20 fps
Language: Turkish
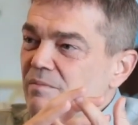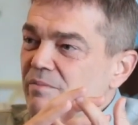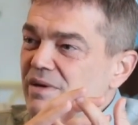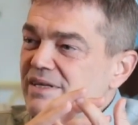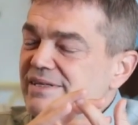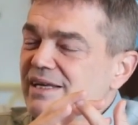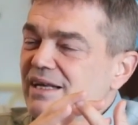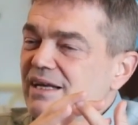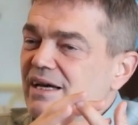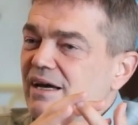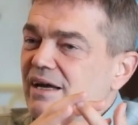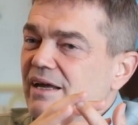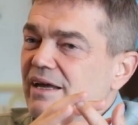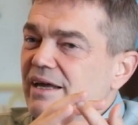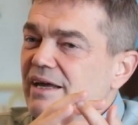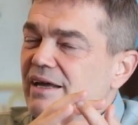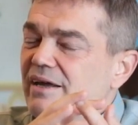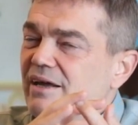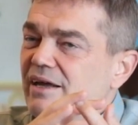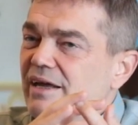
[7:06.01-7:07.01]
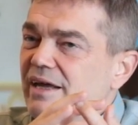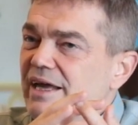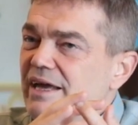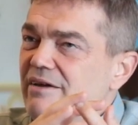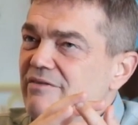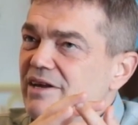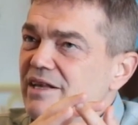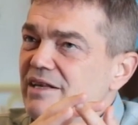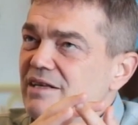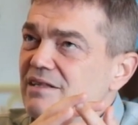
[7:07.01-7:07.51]
Mesela e,
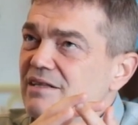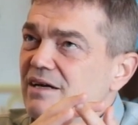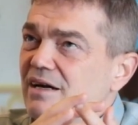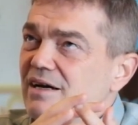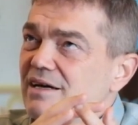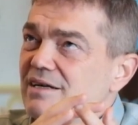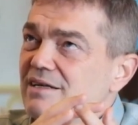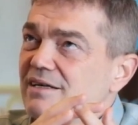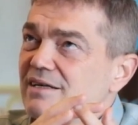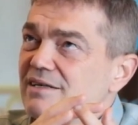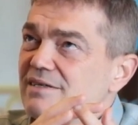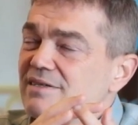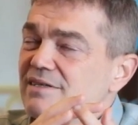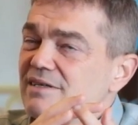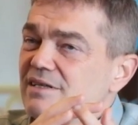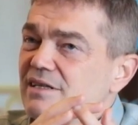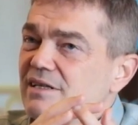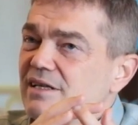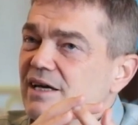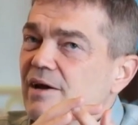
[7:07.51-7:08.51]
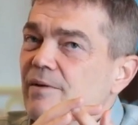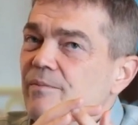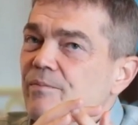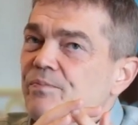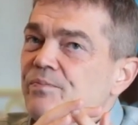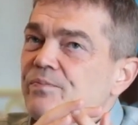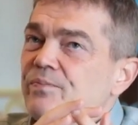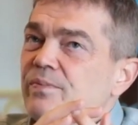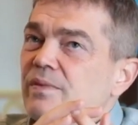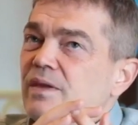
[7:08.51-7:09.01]
evrenin arkasında
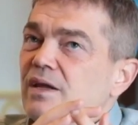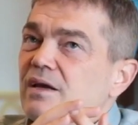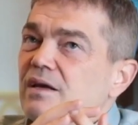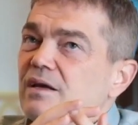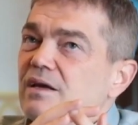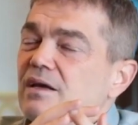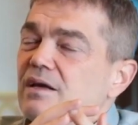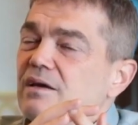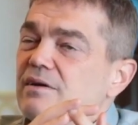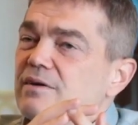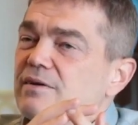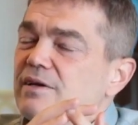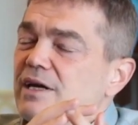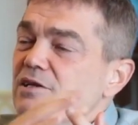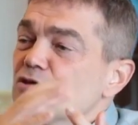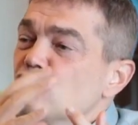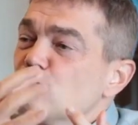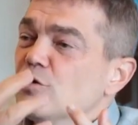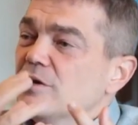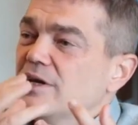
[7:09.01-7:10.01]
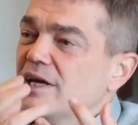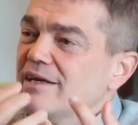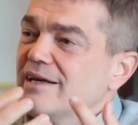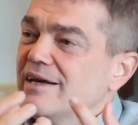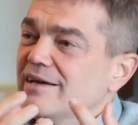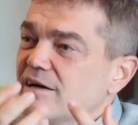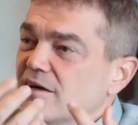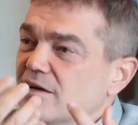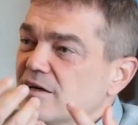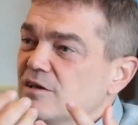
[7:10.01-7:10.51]
e, rasyonel
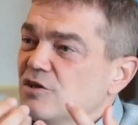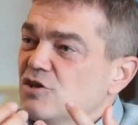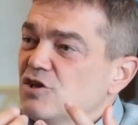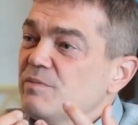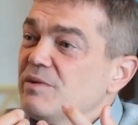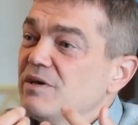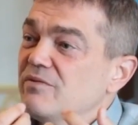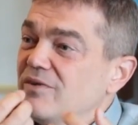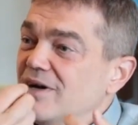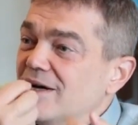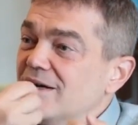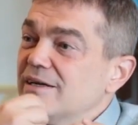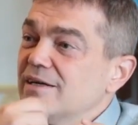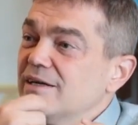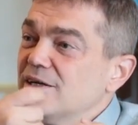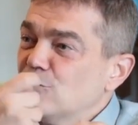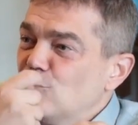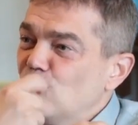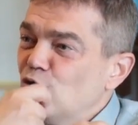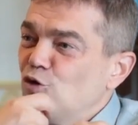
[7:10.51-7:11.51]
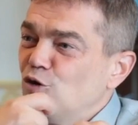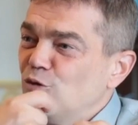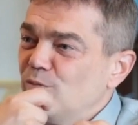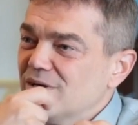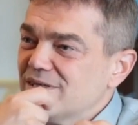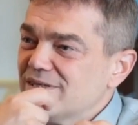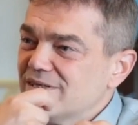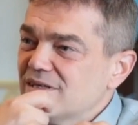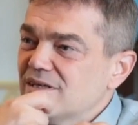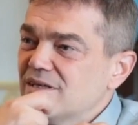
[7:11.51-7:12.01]
yani akılcı bir varlığın
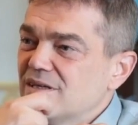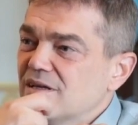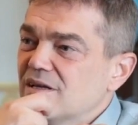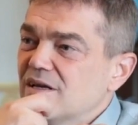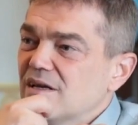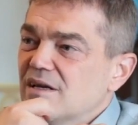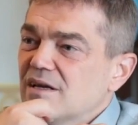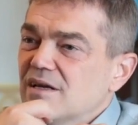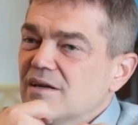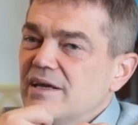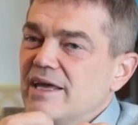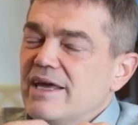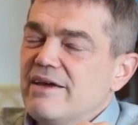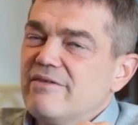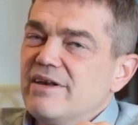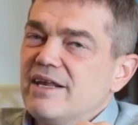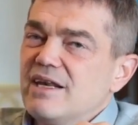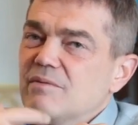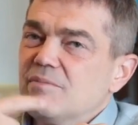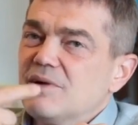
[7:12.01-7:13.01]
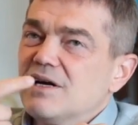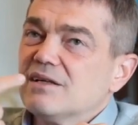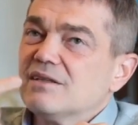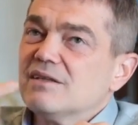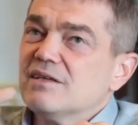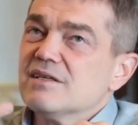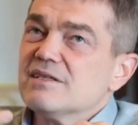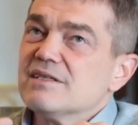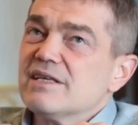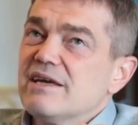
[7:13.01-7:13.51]
olması evrene
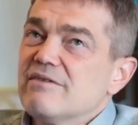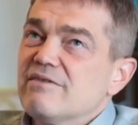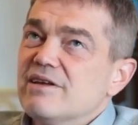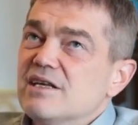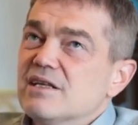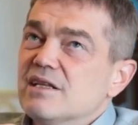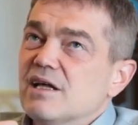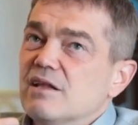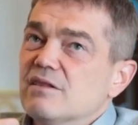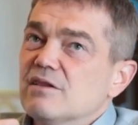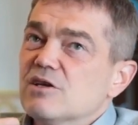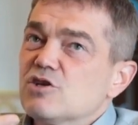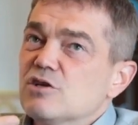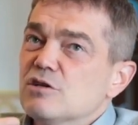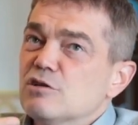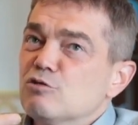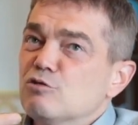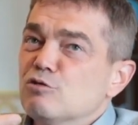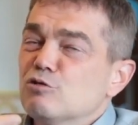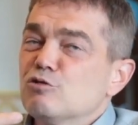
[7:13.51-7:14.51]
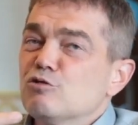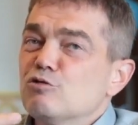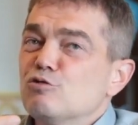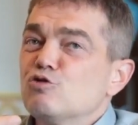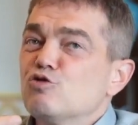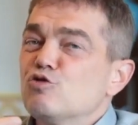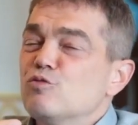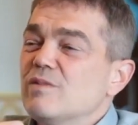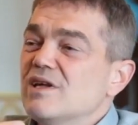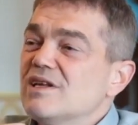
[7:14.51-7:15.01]
baktığınızda evrenin anlaşılır olduğunu
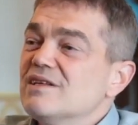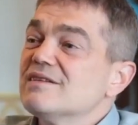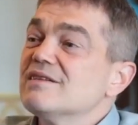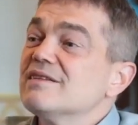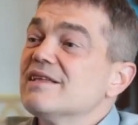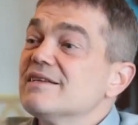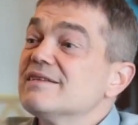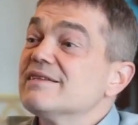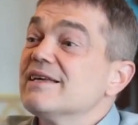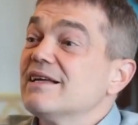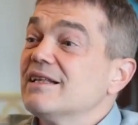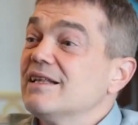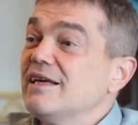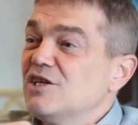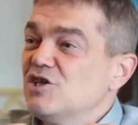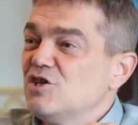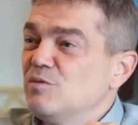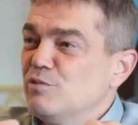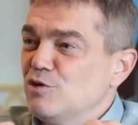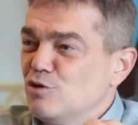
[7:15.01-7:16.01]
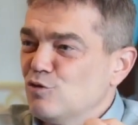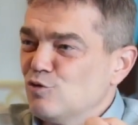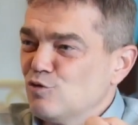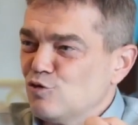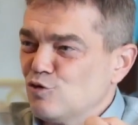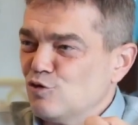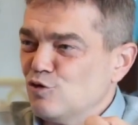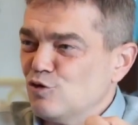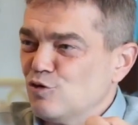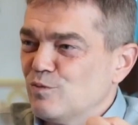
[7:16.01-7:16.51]
düşünmenizi destekleyici bir
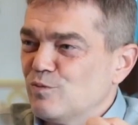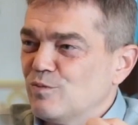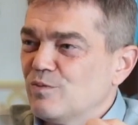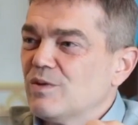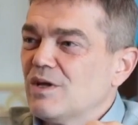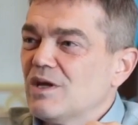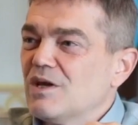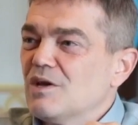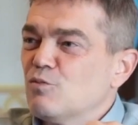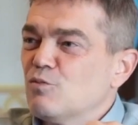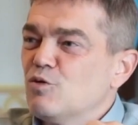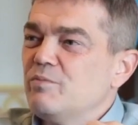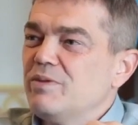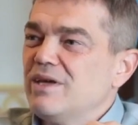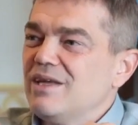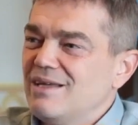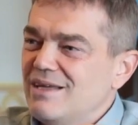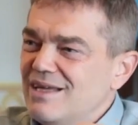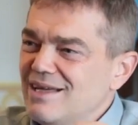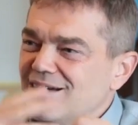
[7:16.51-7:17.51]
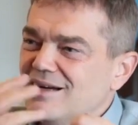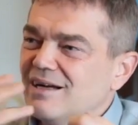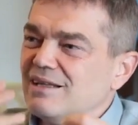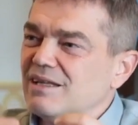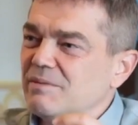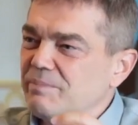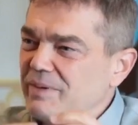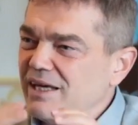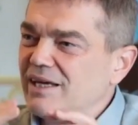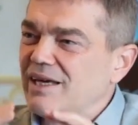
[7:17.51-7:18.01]
unsur. Hmm. Bu bir ilk
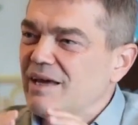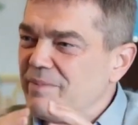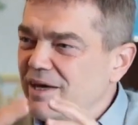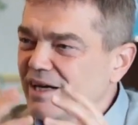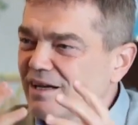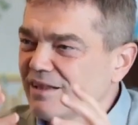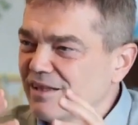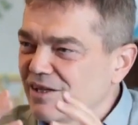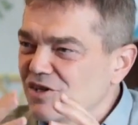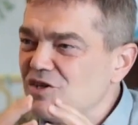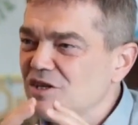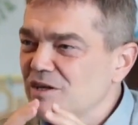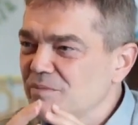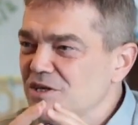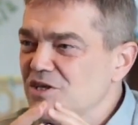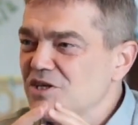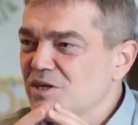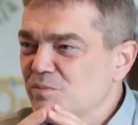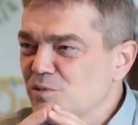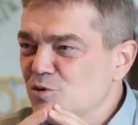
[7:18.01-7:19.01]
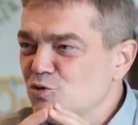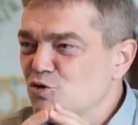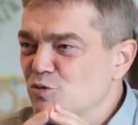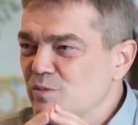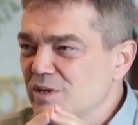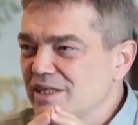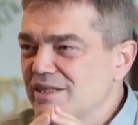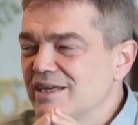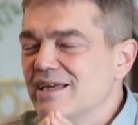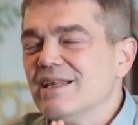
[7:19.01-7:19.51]
anda pek hemen anlaşılabilecek bir
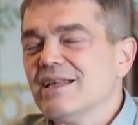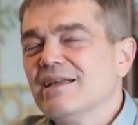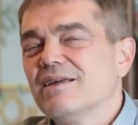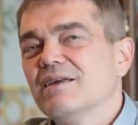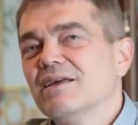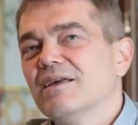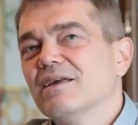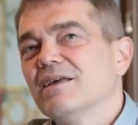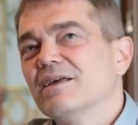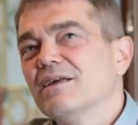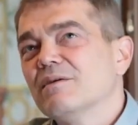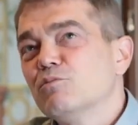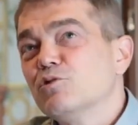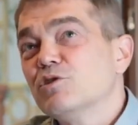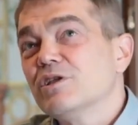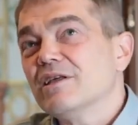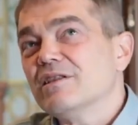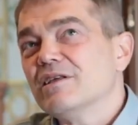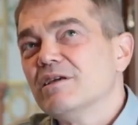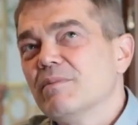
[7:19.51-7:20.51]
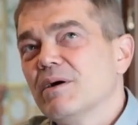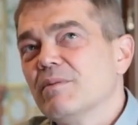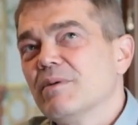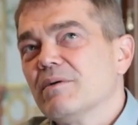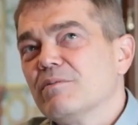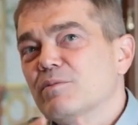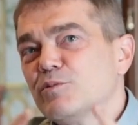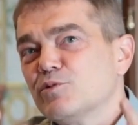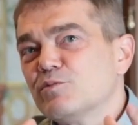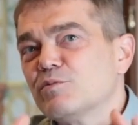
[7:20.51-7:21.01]
cümle değil e, bu dediğim
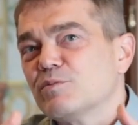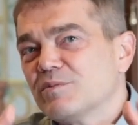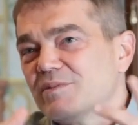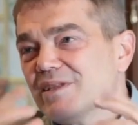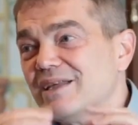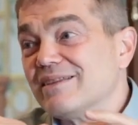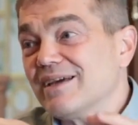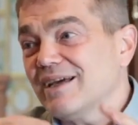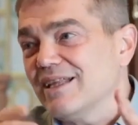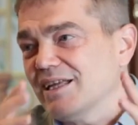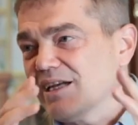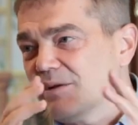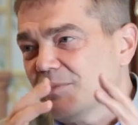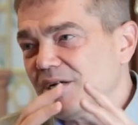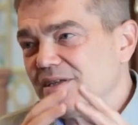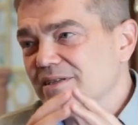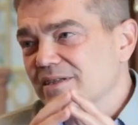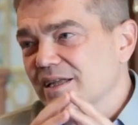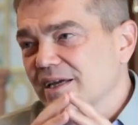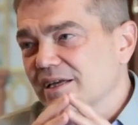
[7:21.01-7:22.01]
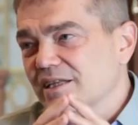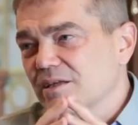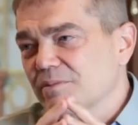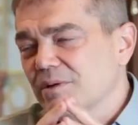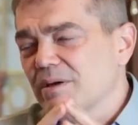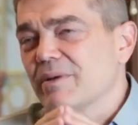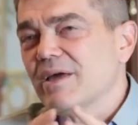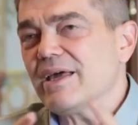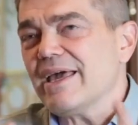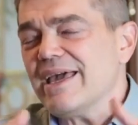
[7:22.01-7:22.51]
ama bu detaylarına baksın
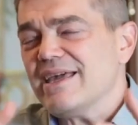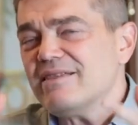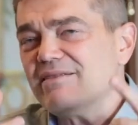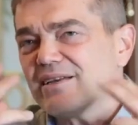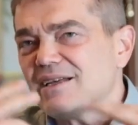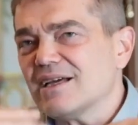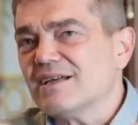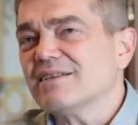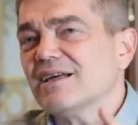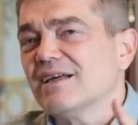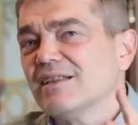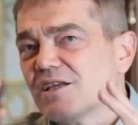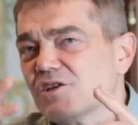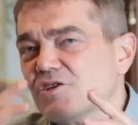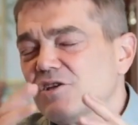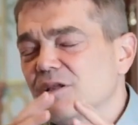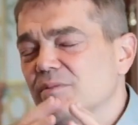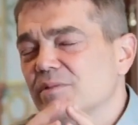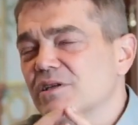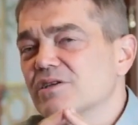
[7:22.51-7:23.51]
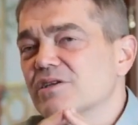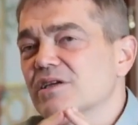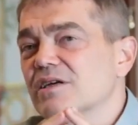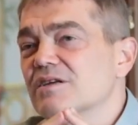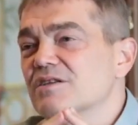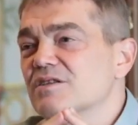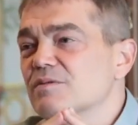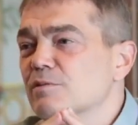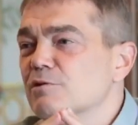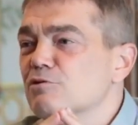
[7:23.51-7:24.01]
kitap. Ama en rahat
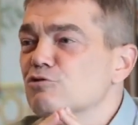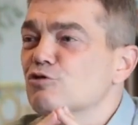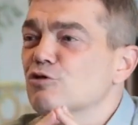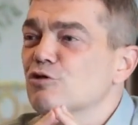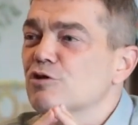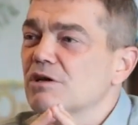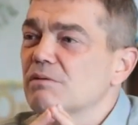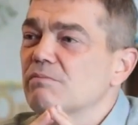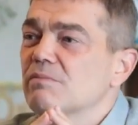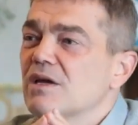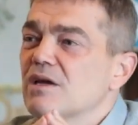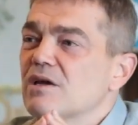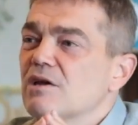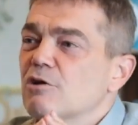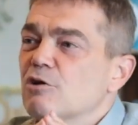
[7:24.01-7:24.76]
anlaşılabilecek kısmını söyleyeyim.